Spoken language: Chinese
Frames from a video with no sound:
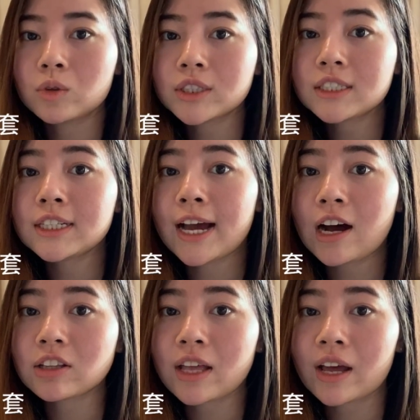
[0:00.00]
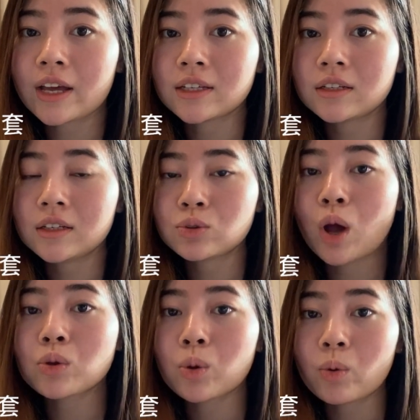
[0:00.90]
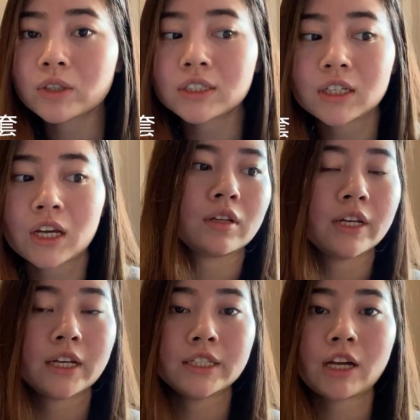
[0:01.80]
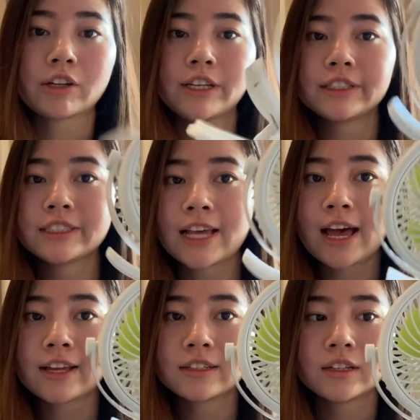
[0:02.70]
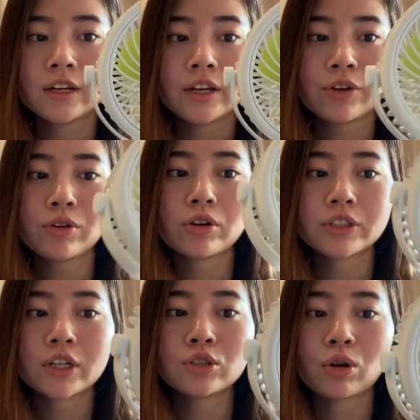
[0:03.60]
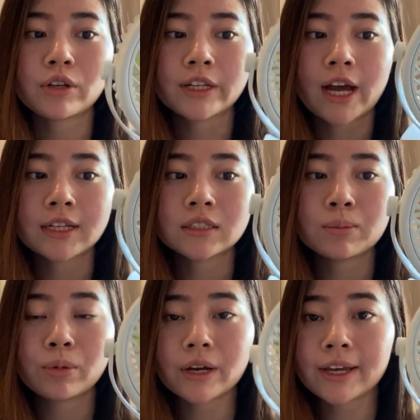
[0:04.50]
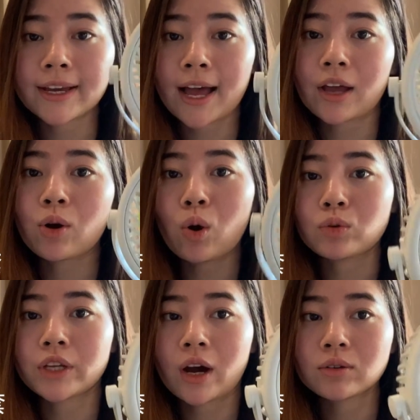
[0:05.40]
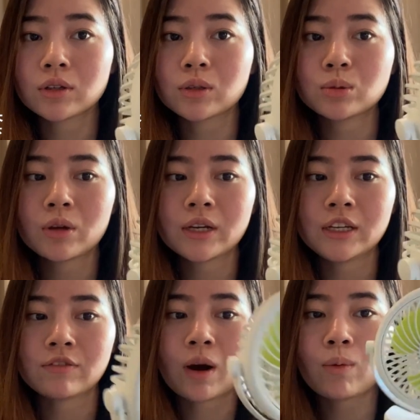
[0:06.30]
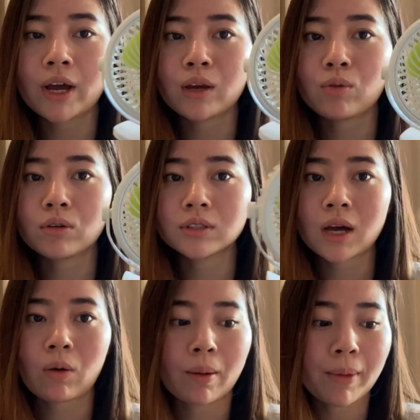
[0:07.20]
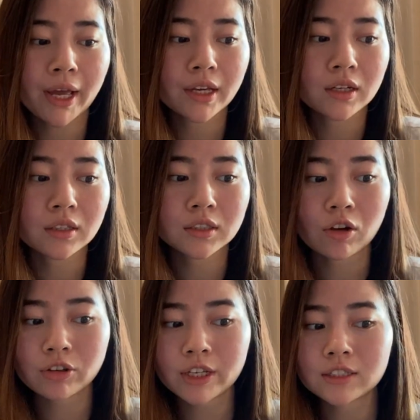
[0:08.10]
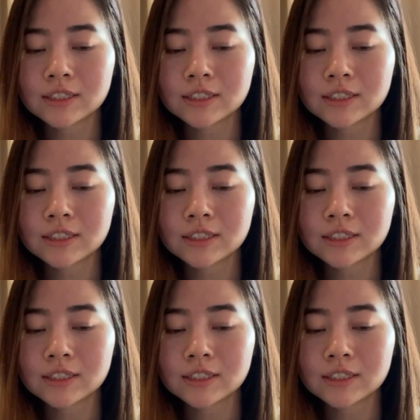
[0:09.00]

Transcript: 我自己还有带一双拖鞋、小电扇。因为有些酒店它是不给你开空调的，所以以防万一，我上网买一个小电